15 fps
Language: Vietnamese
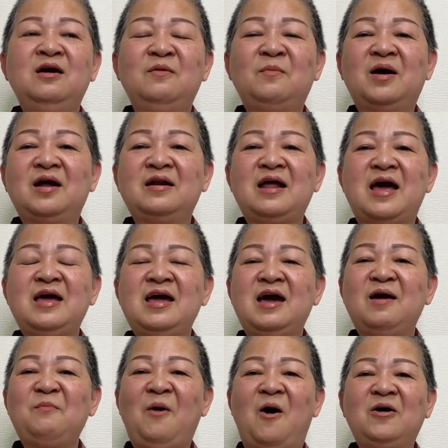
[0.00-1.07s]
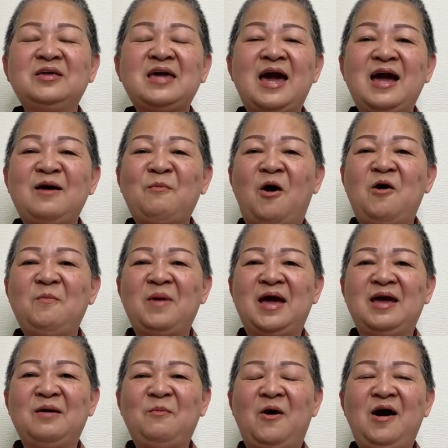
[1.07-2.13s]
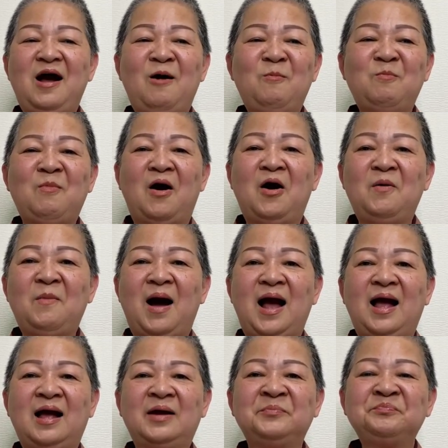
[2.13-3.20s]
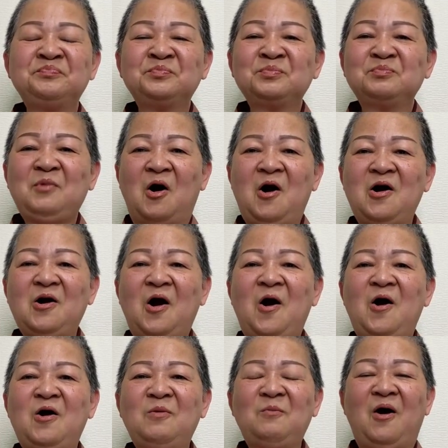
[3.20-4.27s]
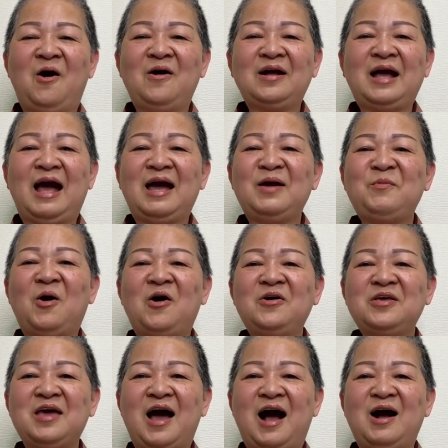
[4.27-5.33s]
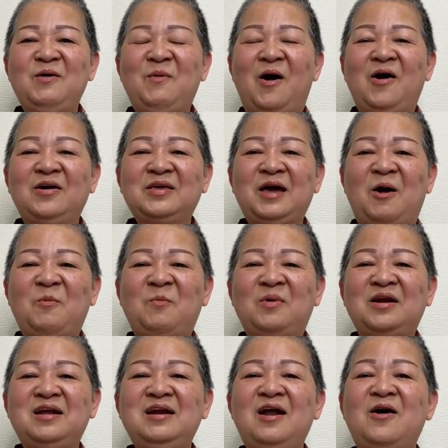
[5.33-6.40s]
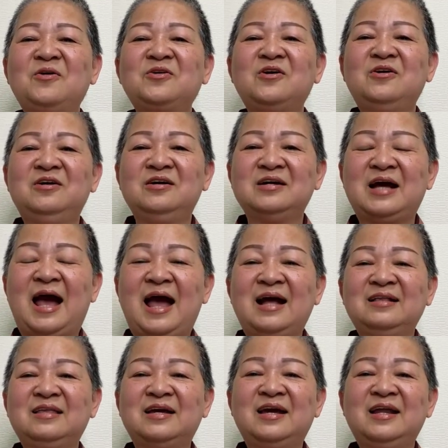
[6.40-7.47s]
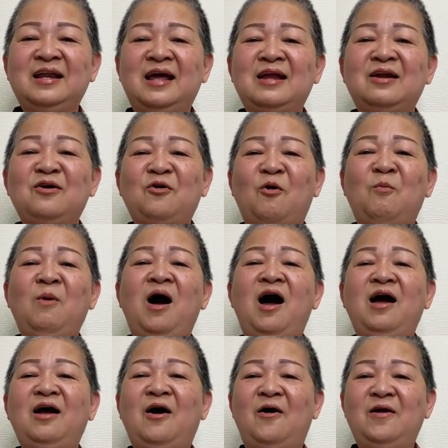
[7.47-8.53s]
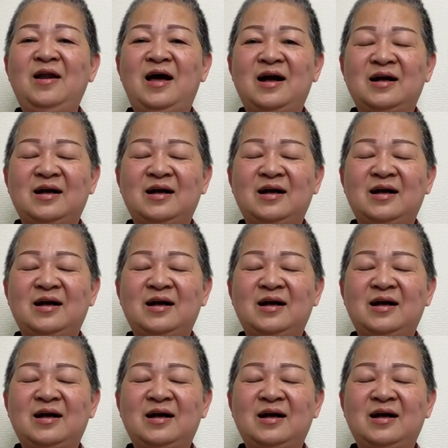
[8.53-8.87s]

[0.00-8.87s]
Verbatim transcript: mà để hả bỏ cha bỏ mẹ bỏ ông bỏ bà bỏ con bỏ cái bỏ vợ bỏ chồng mà đi lo cho người khác thì cái này nó cũng hơi gọi là